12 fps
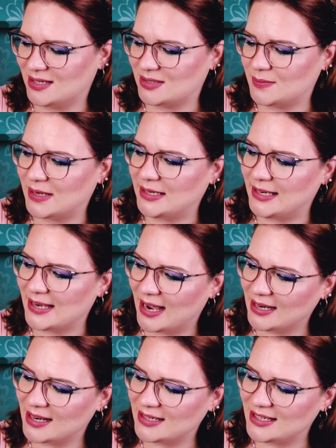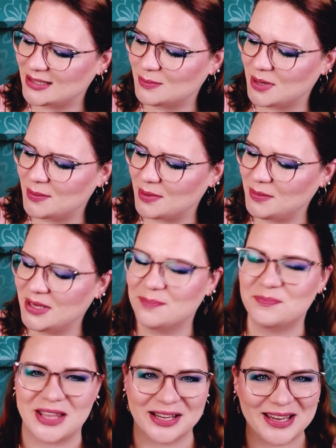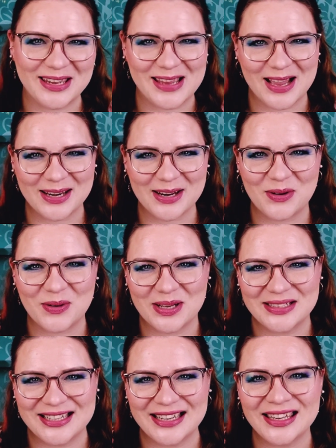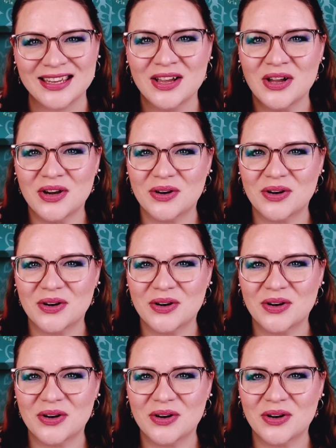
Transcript: Das war die Jana diesmal bei mir. Danke, Jana, auch an dich.